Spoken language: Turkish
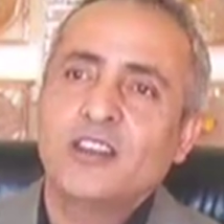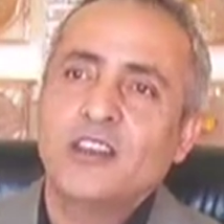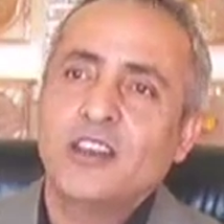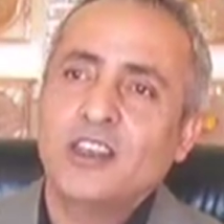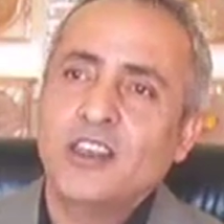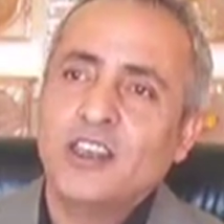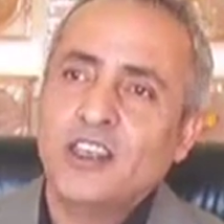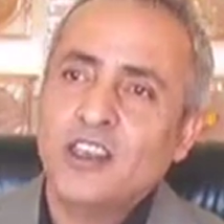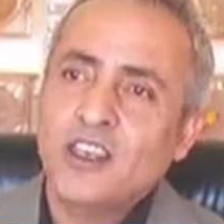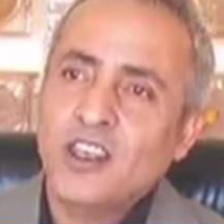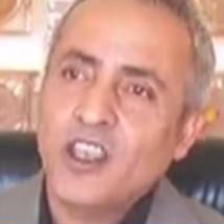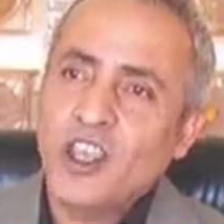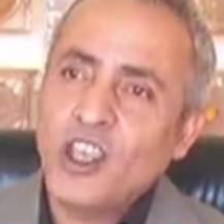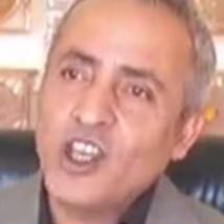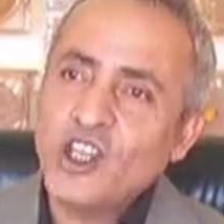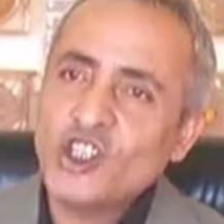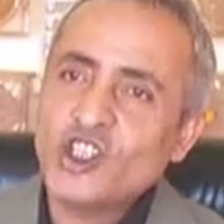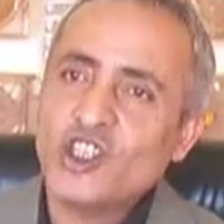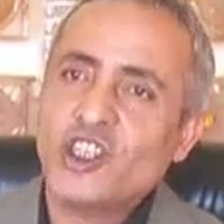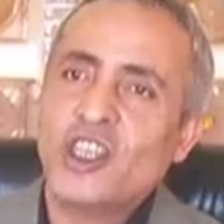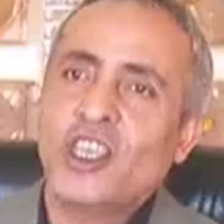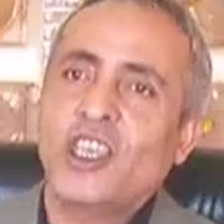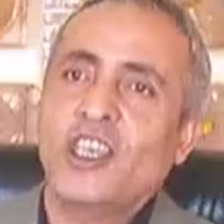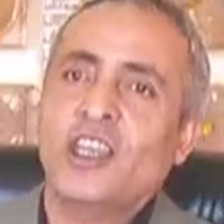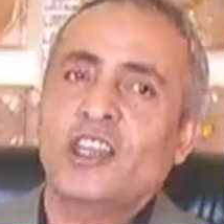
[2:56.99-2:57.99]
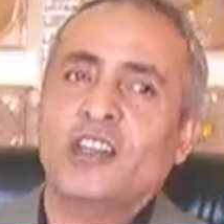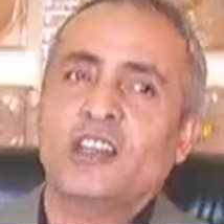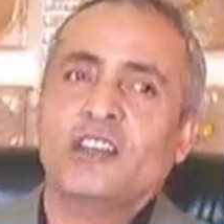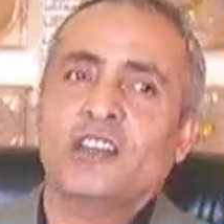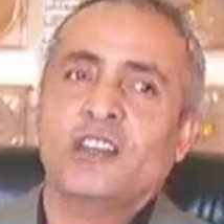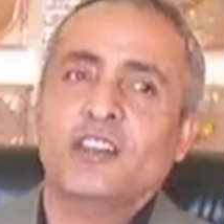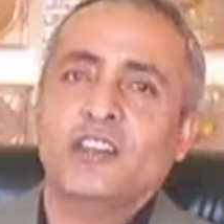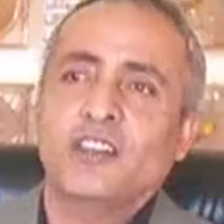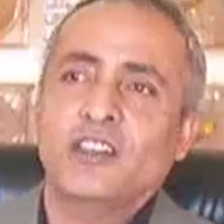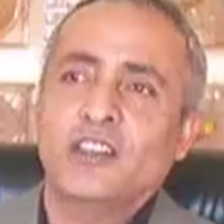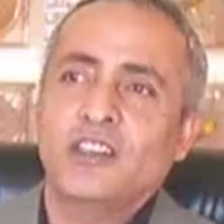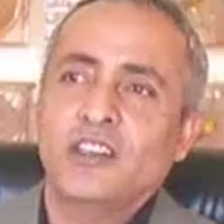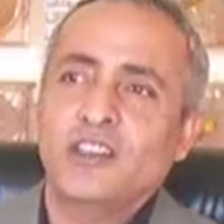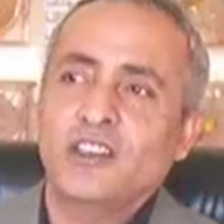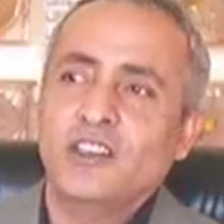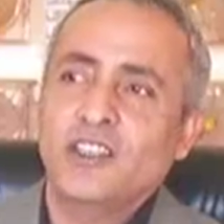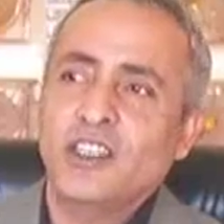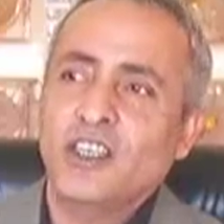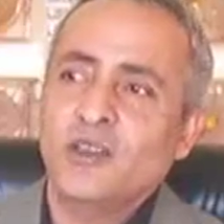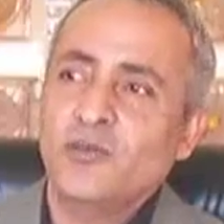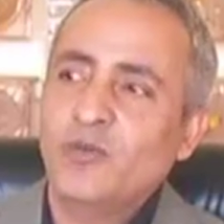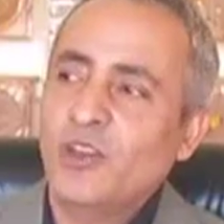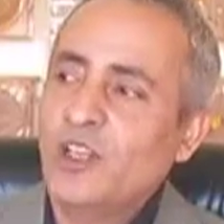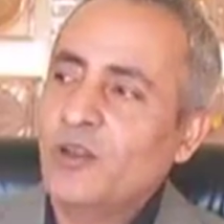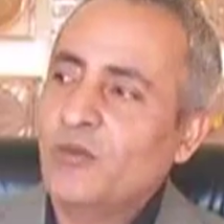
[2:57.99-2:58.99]
e, eş değer e,
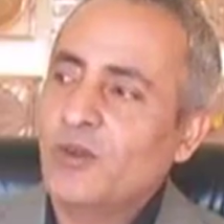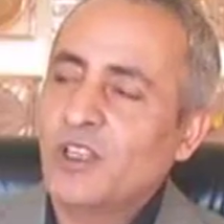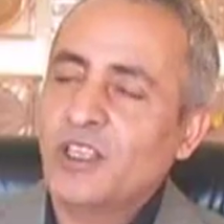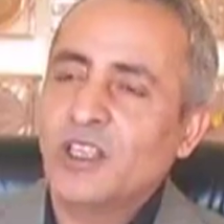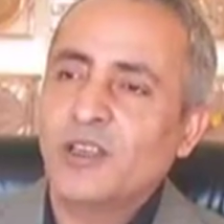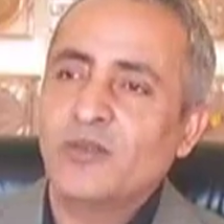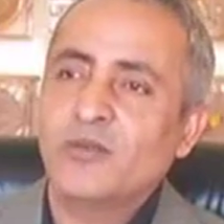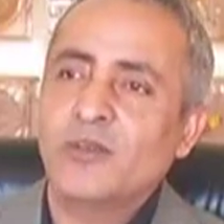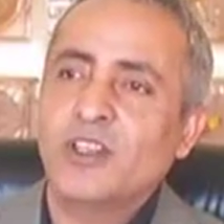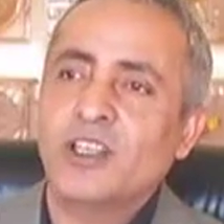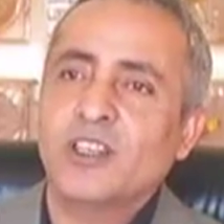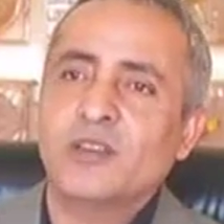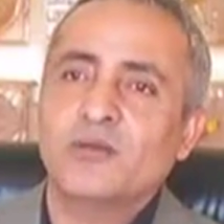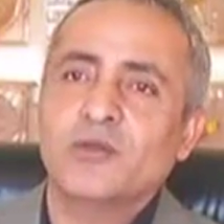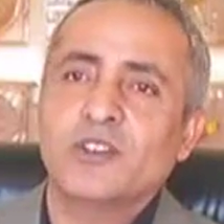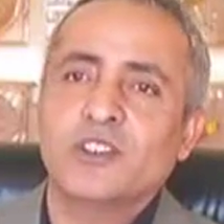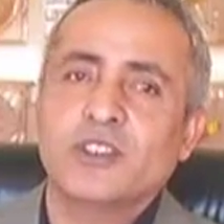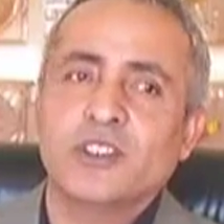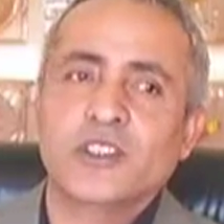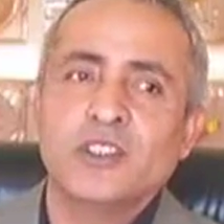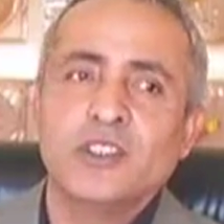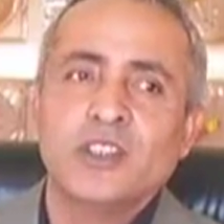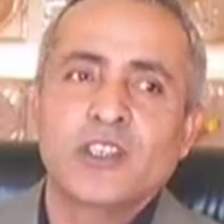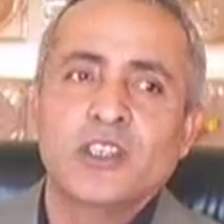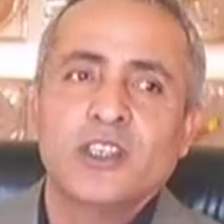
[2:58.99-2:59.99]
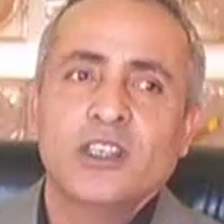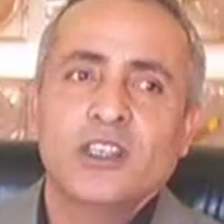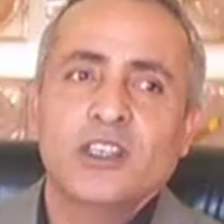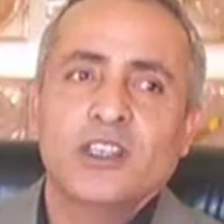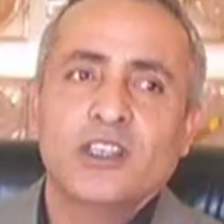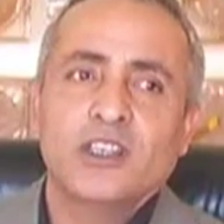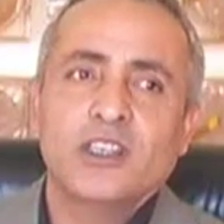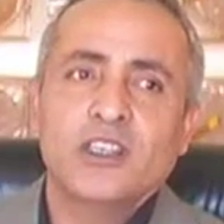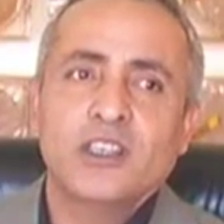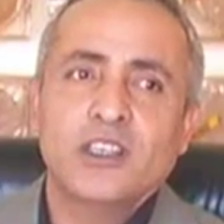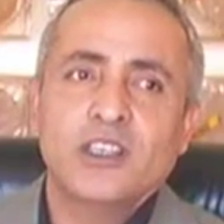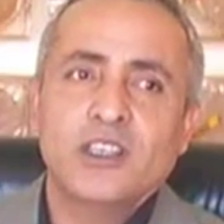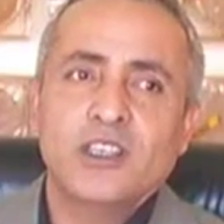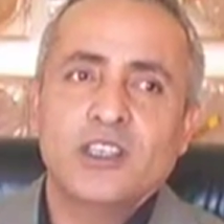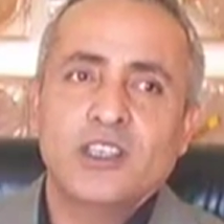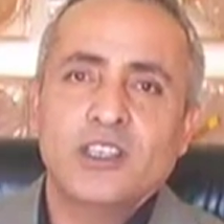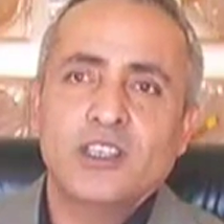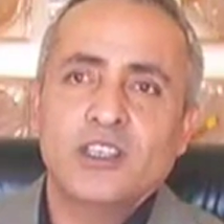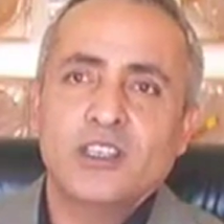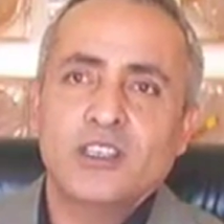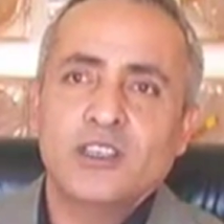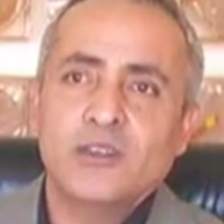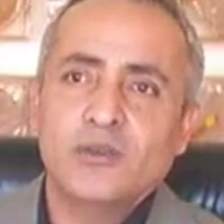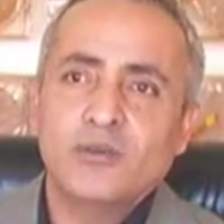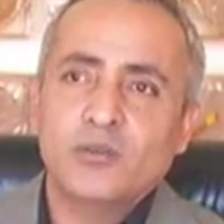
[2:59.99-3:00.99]
diye bilim adamlarımızın
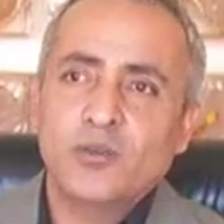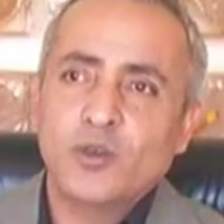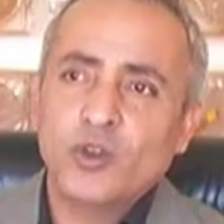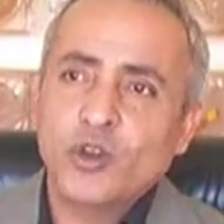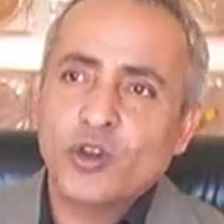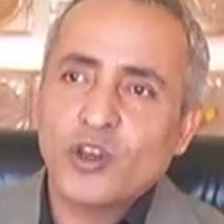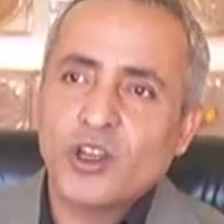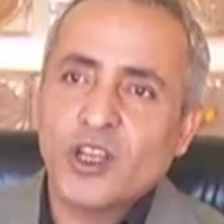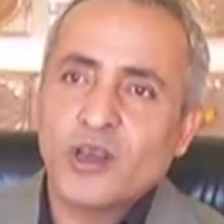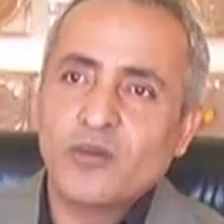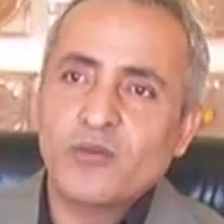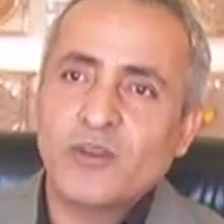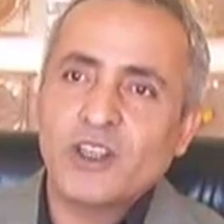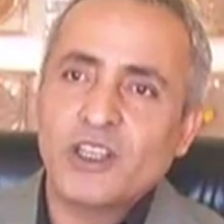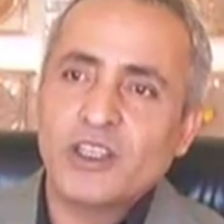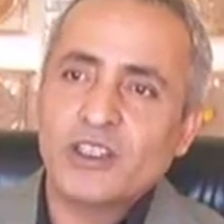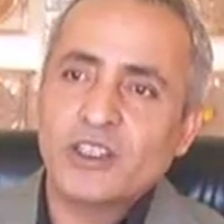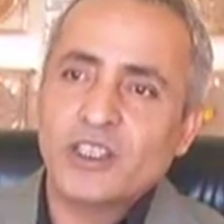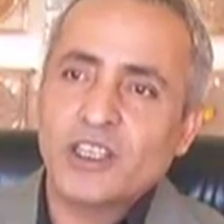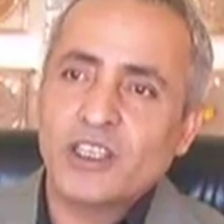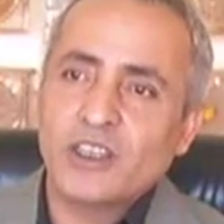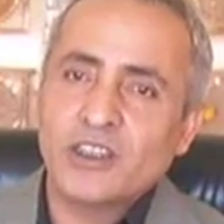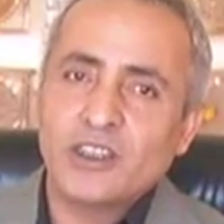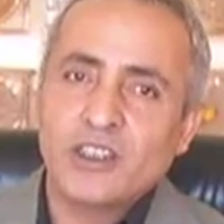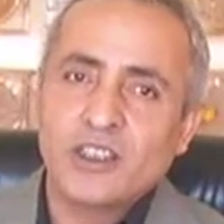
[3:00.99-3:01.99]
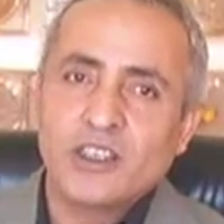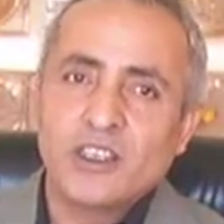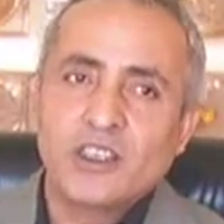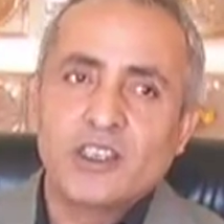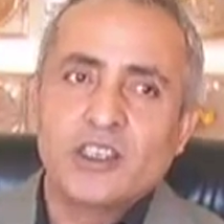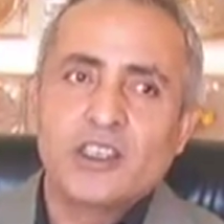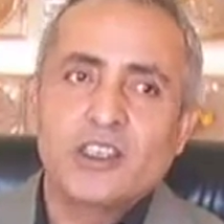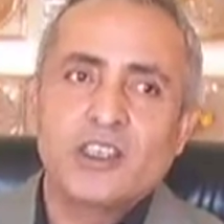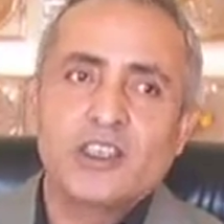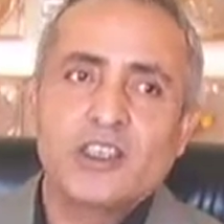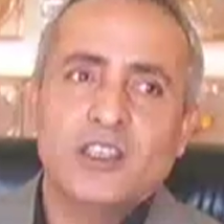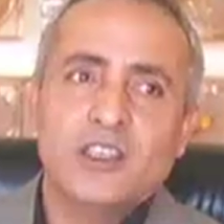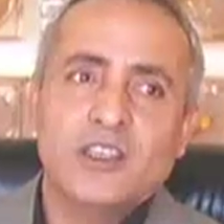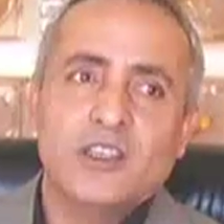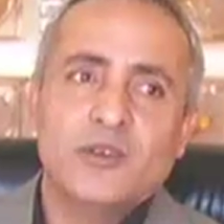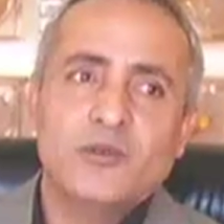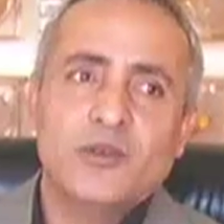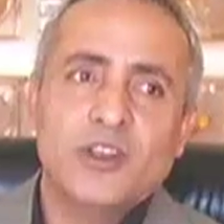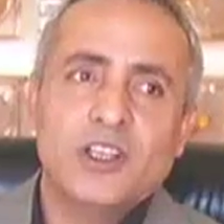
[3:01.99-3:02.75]
e, programlarından e,